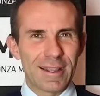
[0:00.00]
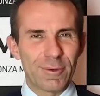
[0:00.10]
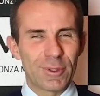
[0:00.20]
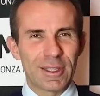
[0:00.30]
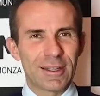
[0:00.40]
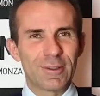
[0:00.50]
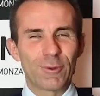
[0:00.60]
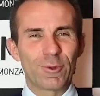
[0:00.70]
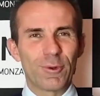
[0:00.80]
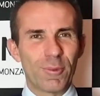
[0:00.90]
devo dire, di
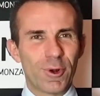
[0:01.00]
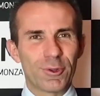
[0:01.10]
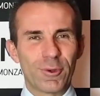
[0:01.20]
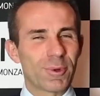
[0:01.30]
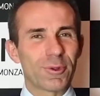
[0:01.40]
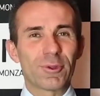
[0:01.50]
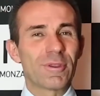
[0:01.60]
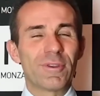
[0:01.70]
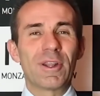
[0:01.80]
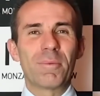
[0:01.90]
tutto il mondo,
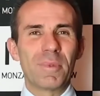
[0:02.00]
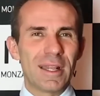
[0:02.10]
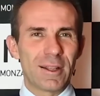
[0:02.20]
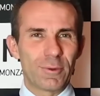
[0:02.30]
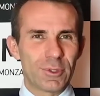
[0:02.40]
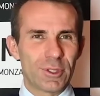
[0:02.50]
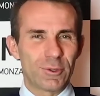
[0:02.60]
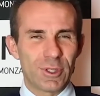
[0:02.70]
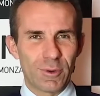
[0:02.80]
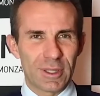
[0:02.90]
prodotte fino al
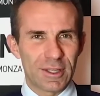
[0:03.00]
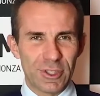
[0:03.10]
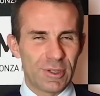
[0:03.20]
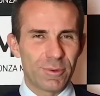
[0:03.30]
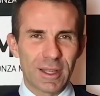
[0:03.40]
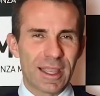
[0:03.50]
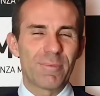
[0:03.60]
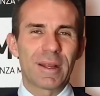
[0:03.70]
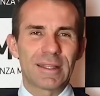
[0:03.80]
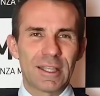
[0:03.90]
1955 che
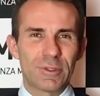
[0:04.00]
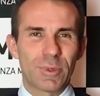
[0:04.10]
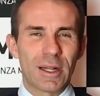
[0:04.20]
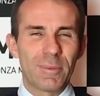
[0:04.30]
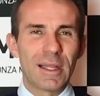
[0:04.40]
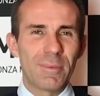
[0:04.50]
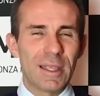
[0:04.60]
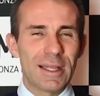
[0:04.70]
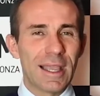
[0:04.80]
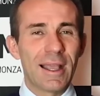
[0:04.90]
partecipano alla Mille
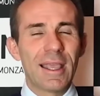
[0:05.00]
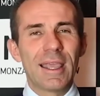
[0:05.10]
Miglia,